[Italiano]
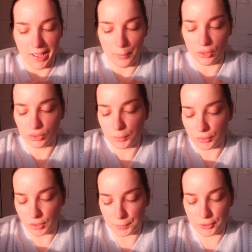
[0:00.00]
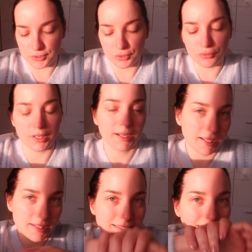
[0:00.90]
È molto più corposa di una
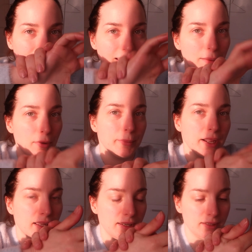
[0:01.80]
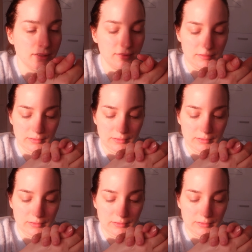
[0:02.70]
classica crema mani.